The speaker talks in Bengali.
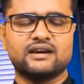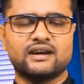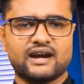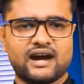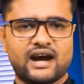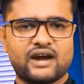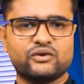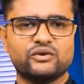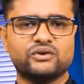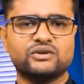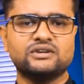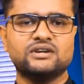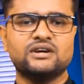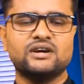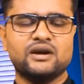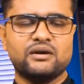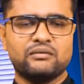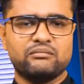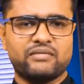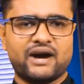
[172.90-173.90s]
কারণ
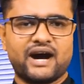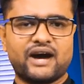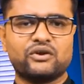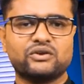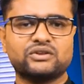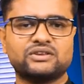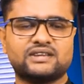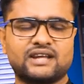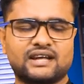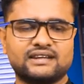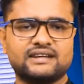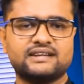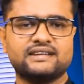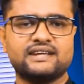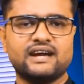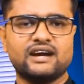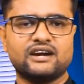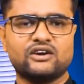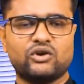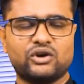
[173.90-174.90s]
ভারত তাদের
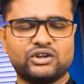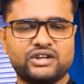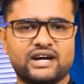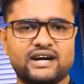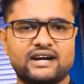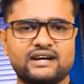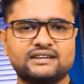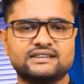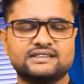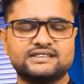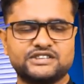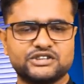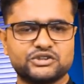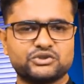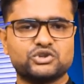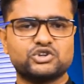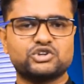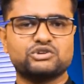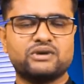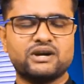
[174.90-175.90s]
দেয়া কথা যে
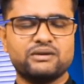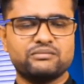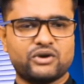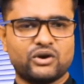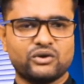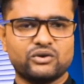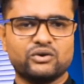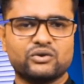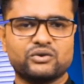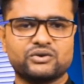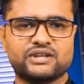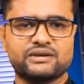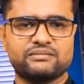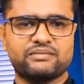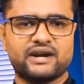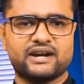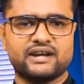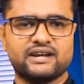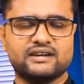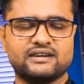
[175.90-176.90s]
কোনো সময় ভঙ্গ করতে
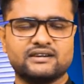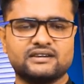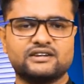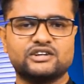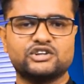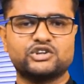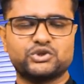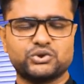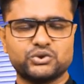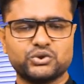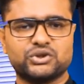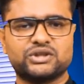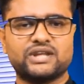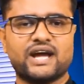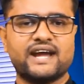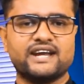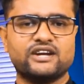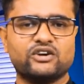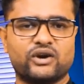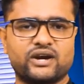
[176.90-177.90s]
পারে শুধু
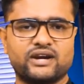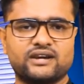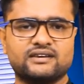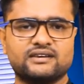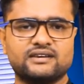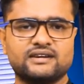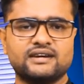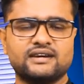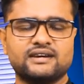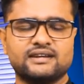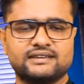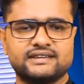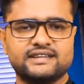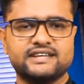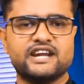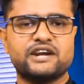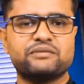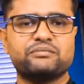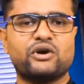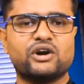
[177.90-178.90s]
তাই নয়
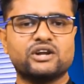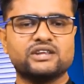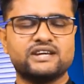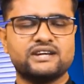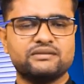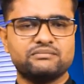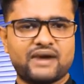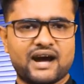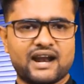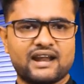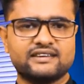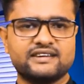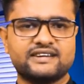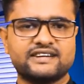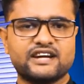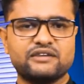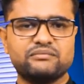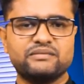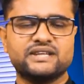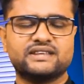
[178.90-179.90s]
দিনের পর দিন
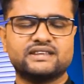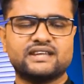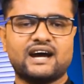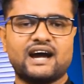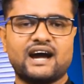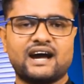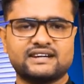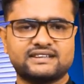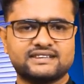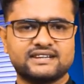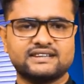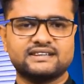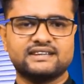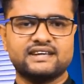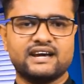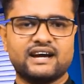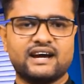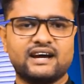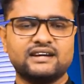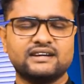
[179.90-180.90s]
বাংলাদেশকে মিথ্যা আশ্বাস
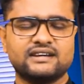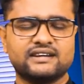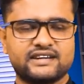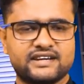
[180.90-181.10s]
দেয়া